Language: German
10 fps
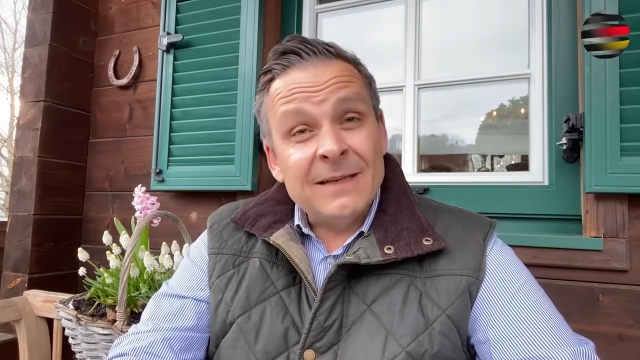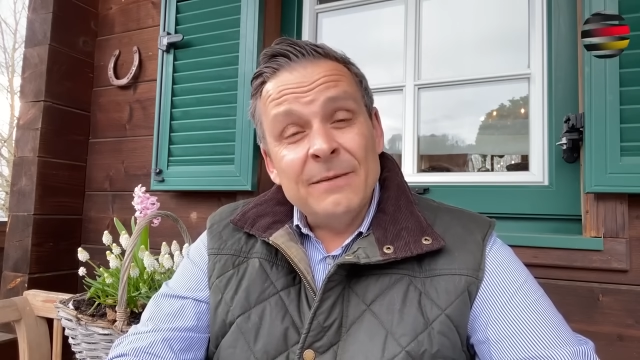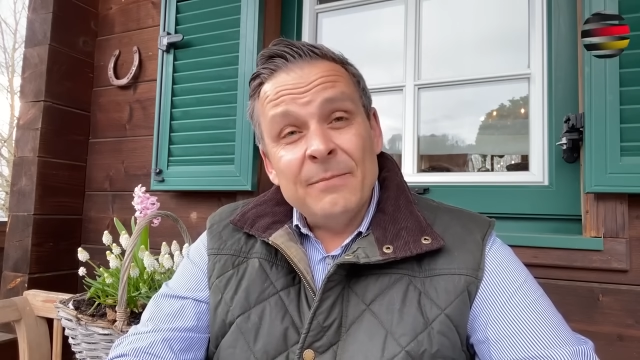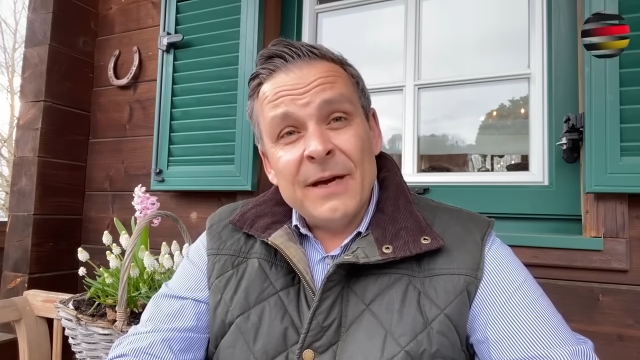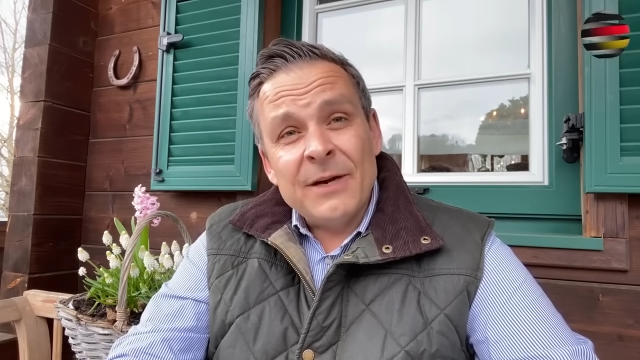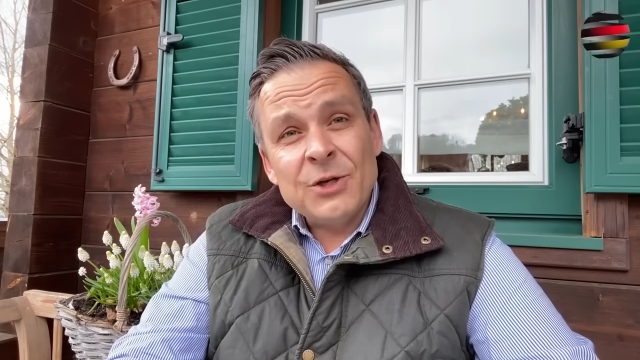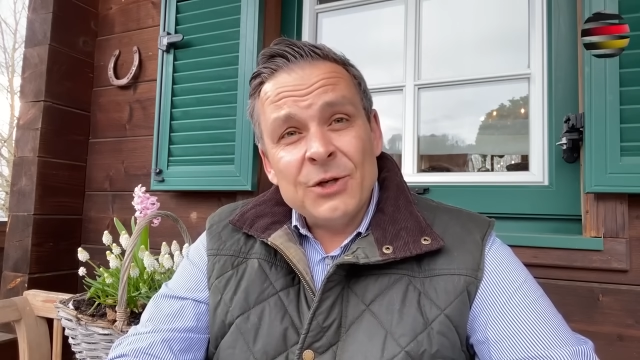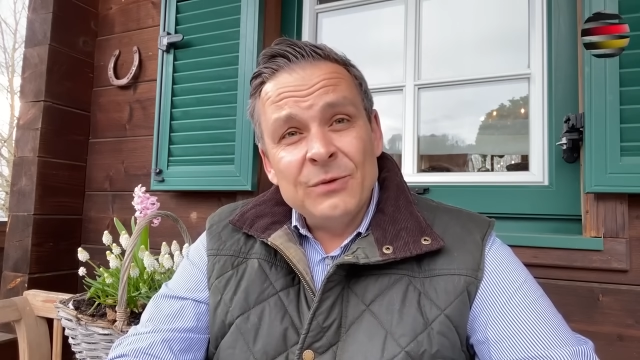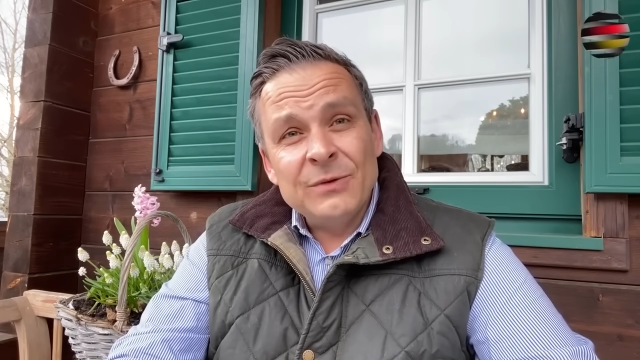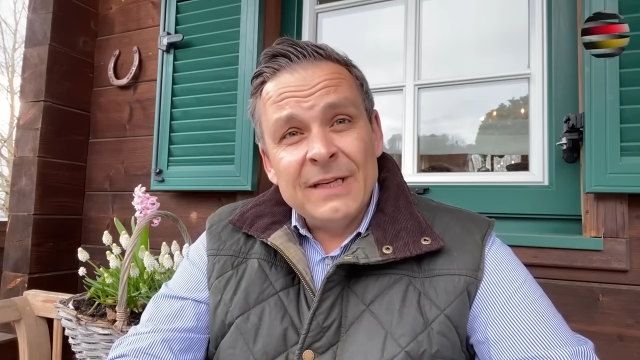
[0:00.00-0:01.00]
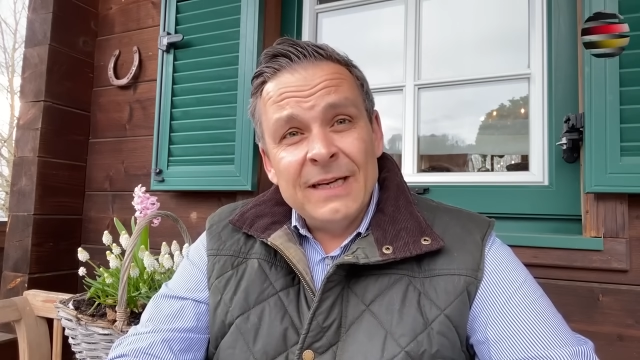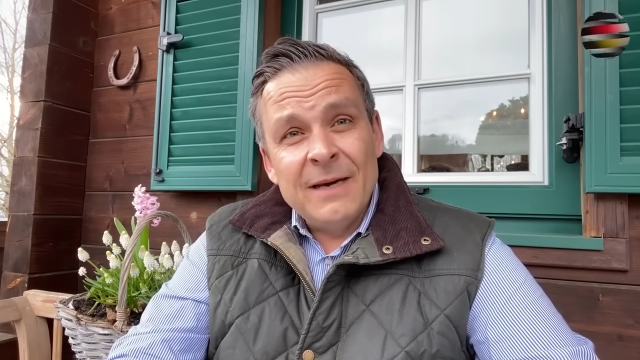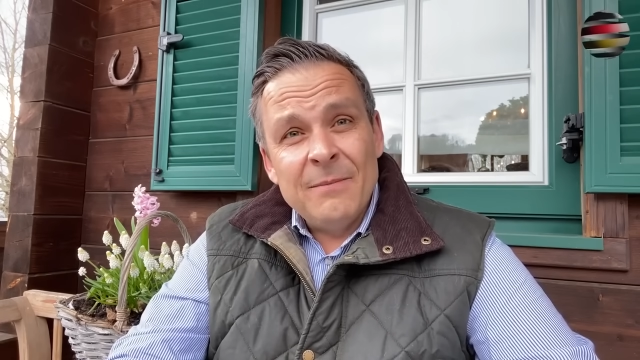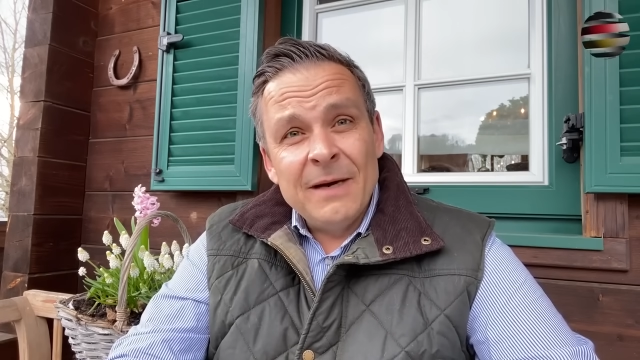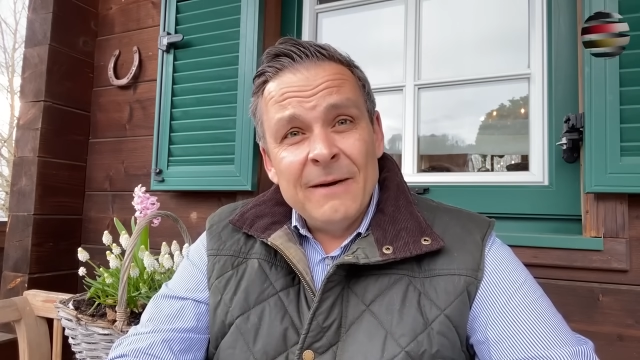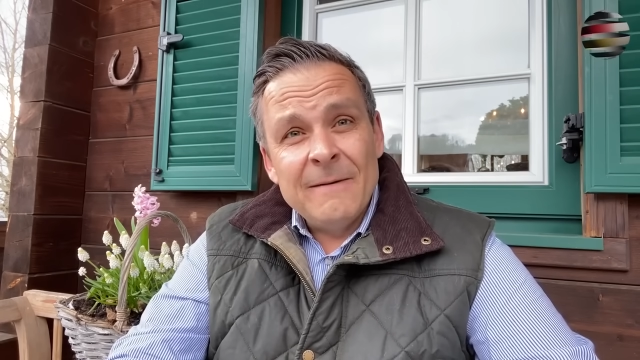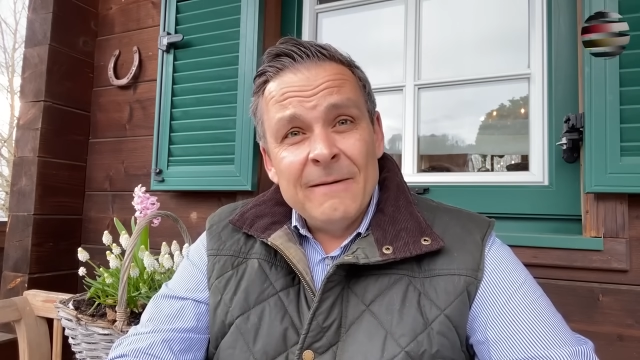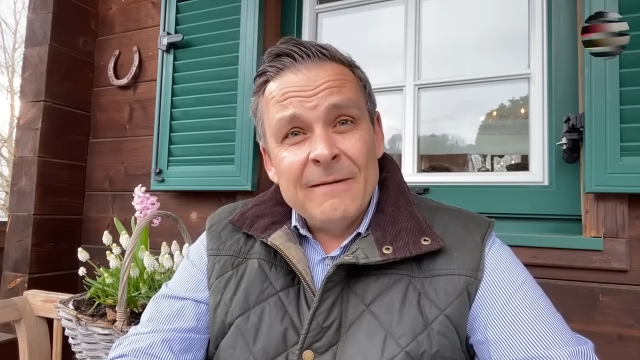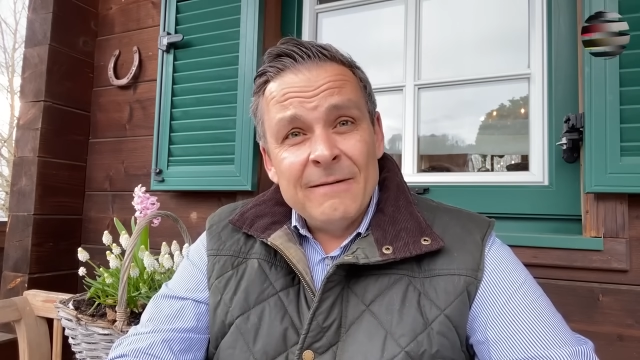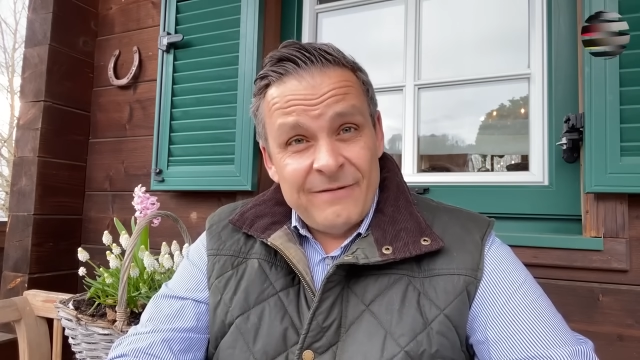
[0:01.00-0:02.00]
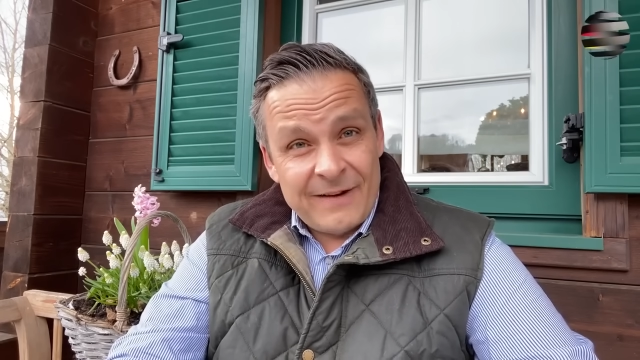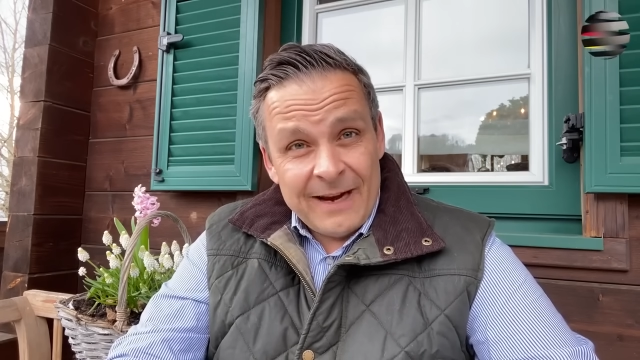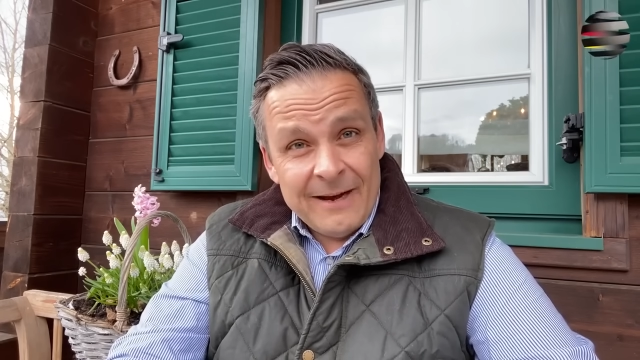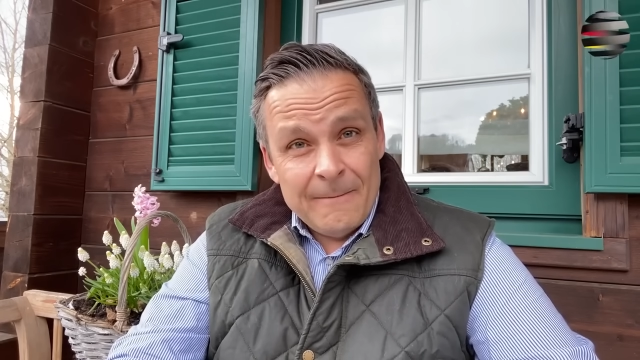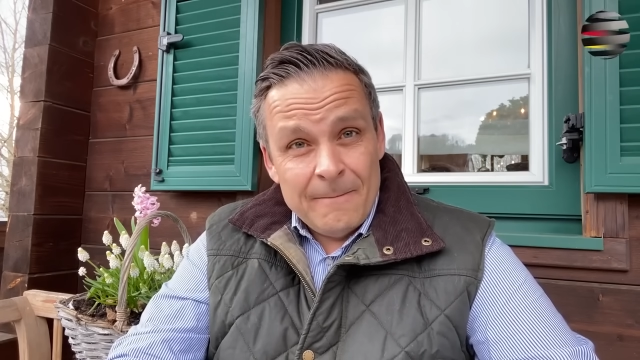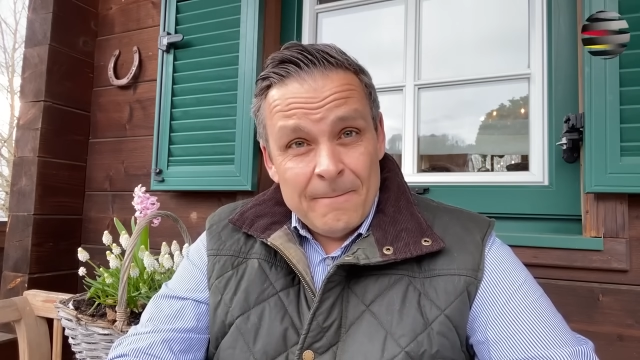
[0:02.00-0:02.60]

den bayerischen Unternehmer frei.